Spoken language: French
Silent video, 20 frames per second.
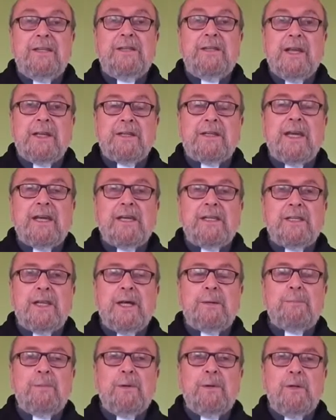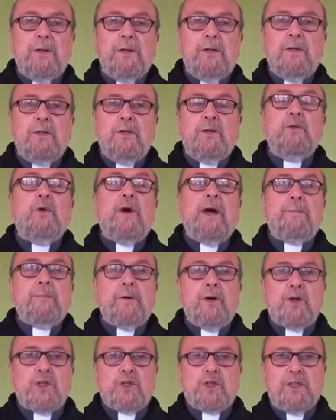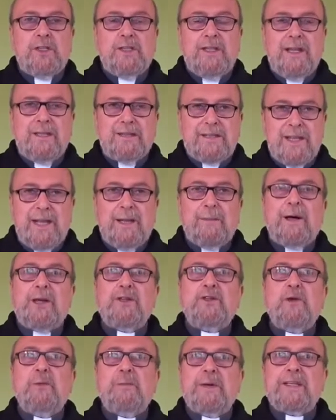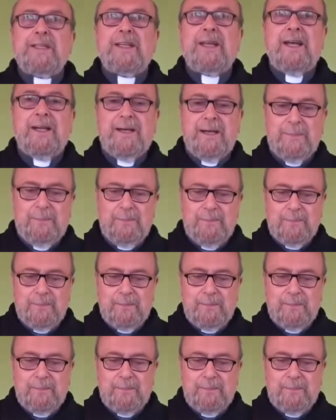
et dernière étape nous rapproche des célébrations pascales.